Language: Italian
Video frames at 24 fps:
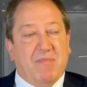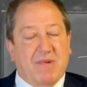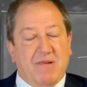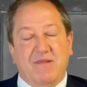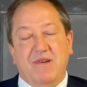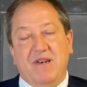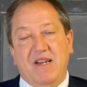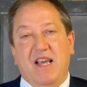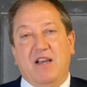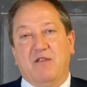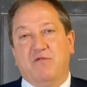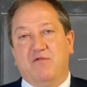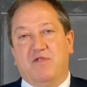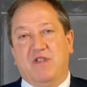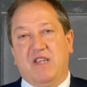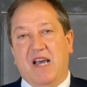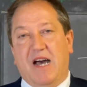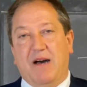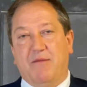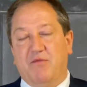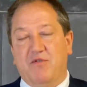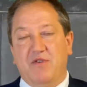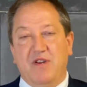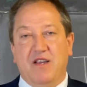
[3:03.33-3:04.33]
li
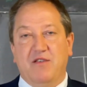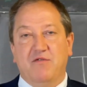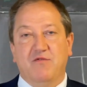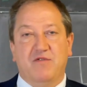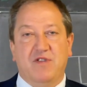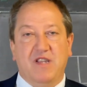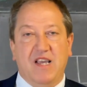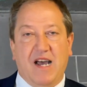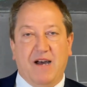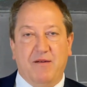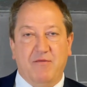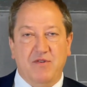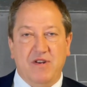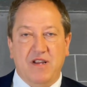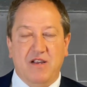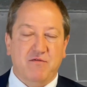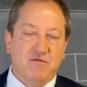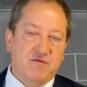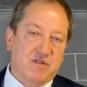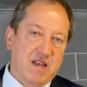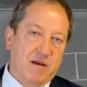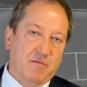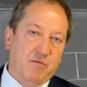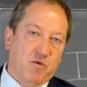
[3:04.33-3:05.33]
aiutiamo, li aiutiamo, li
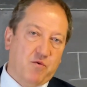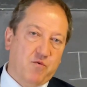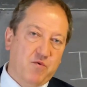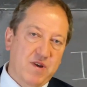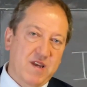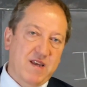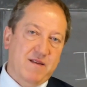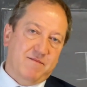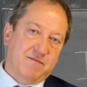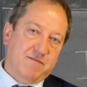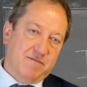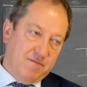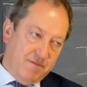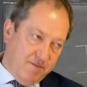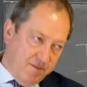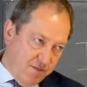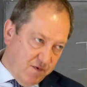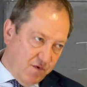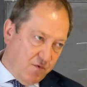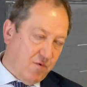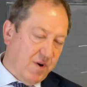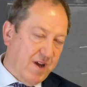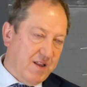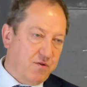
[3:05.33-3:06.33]
aiutiamo qui,
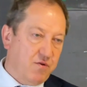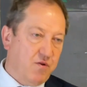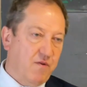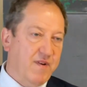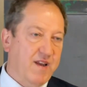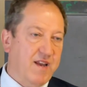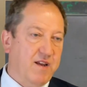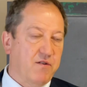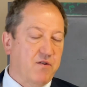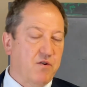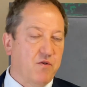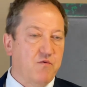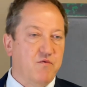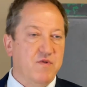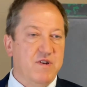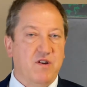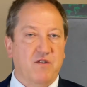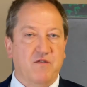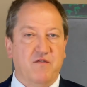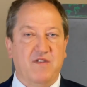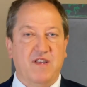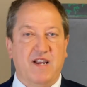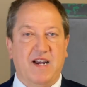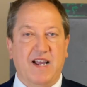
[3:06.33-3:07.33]
quando vengono qui i
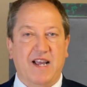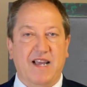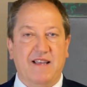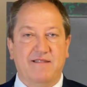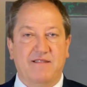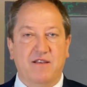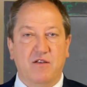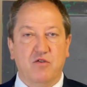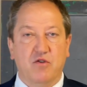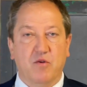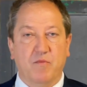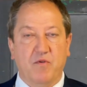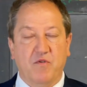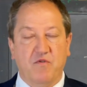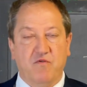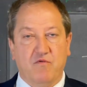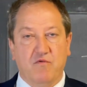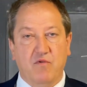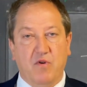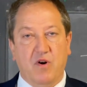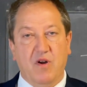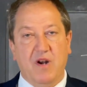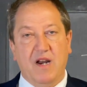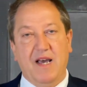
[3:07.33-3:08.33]
nostri ragazzi nel
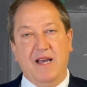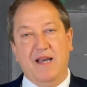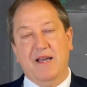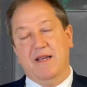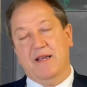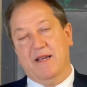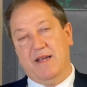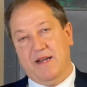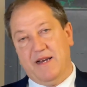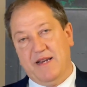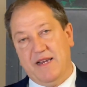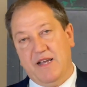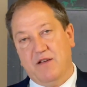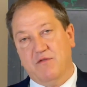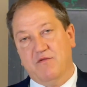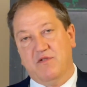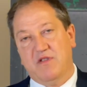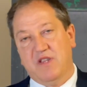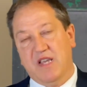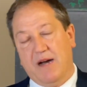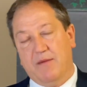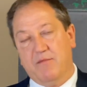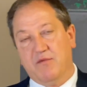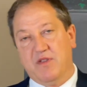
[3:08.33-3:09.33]
doposcuola, li
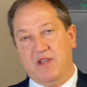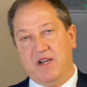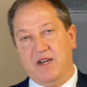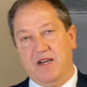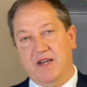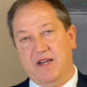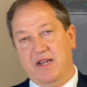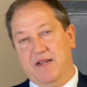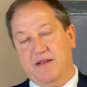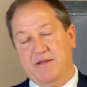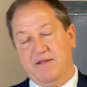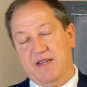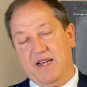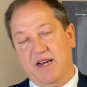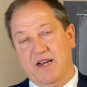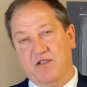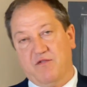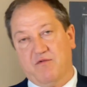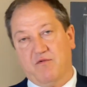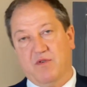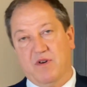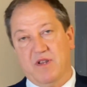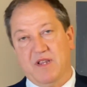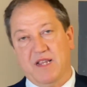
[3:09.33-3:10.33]
aiutiamo nelle, nelle
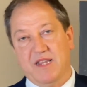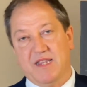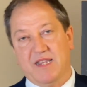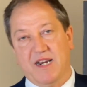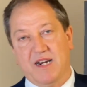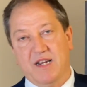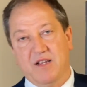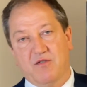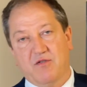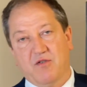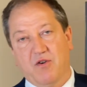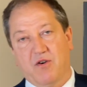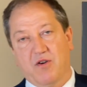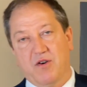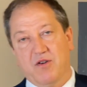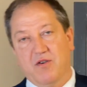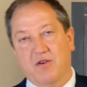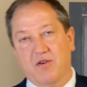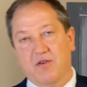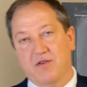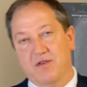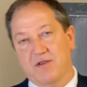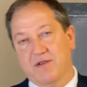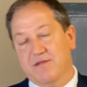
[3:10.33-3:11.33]
scuole del
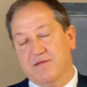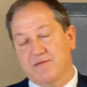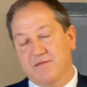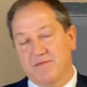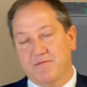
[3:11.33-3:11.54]
territorio.